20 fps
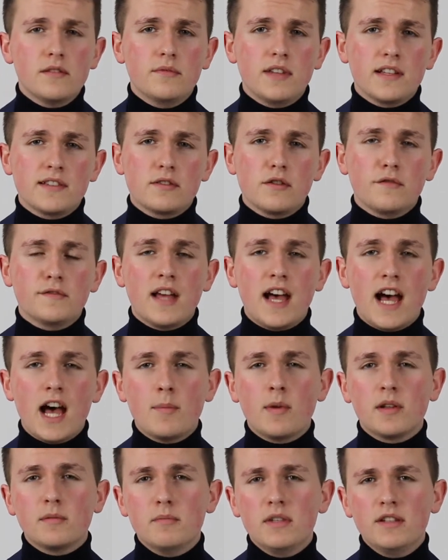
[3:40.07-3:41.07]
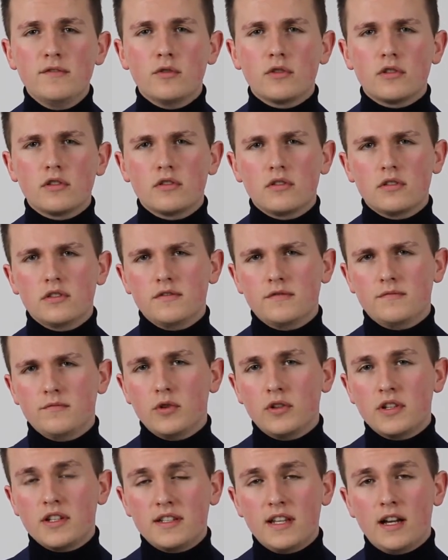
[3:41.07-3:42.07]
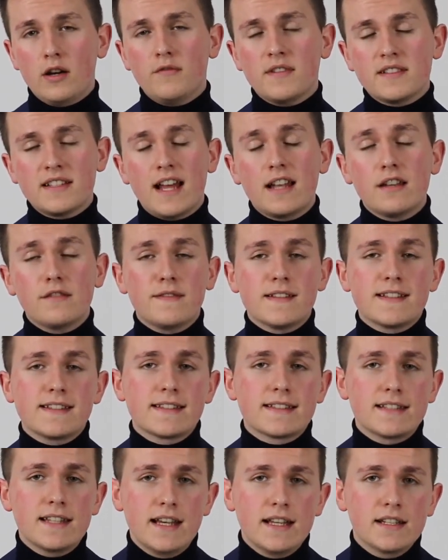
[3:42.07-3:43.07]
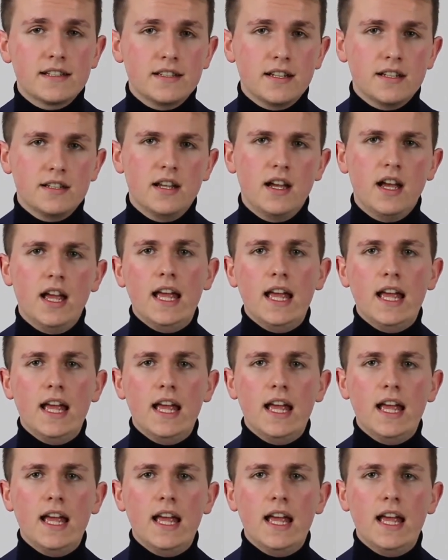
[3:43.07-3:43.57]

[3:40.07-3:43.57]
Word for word: dass ich auf der Arbeit mitwirken könnte, wirklich da auch was Handfestes lernen kann,